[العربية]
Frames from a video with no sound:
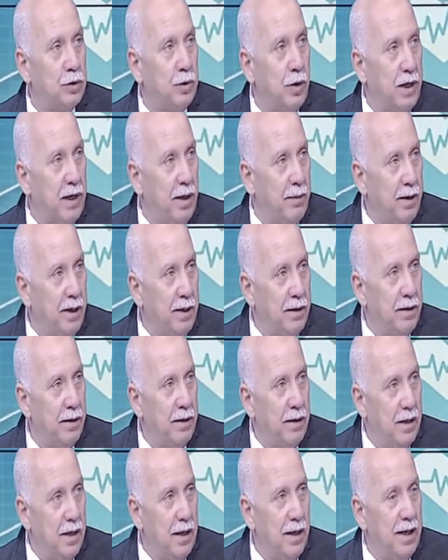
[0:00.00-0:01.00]
شويه كمان
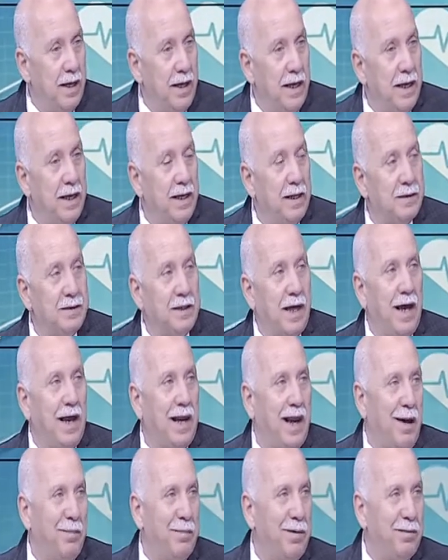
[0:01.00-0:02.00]
ليه
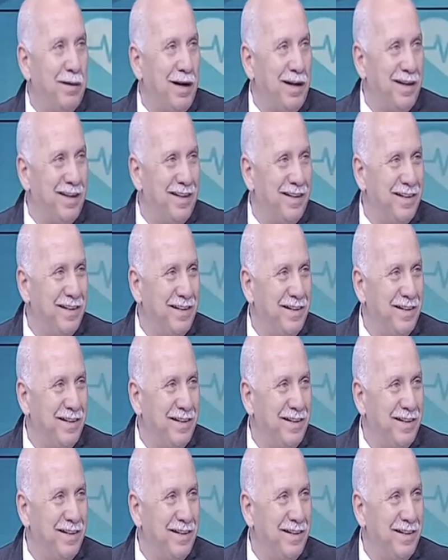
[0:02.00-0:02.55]
للصحه العامه بقى